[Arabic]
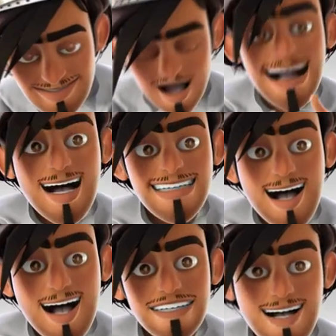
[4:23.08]

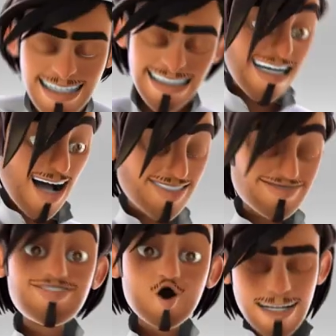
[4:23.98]
واللايكات هنية
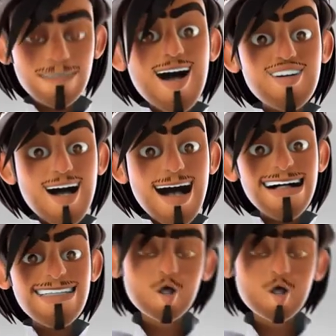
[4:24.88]
وأبغى شير